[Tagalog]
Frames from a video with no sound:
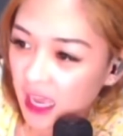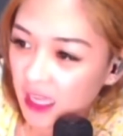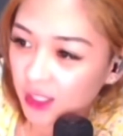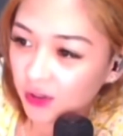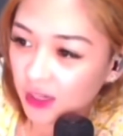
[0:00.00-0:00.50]

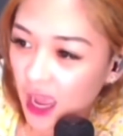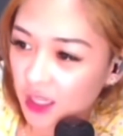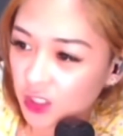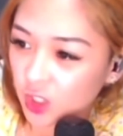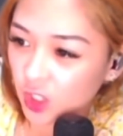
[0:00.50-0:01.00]
Anong
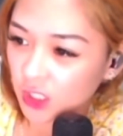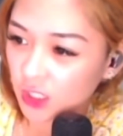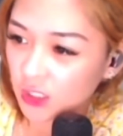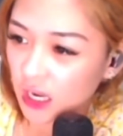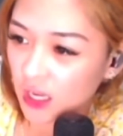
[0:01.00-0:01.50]
reaction? Anong
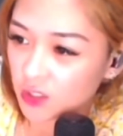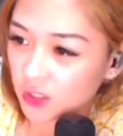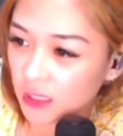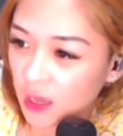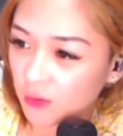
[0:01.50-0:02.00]
reaction
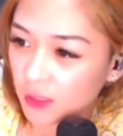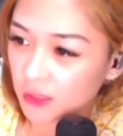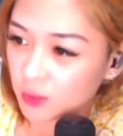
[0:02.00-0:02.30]
daw? Ay,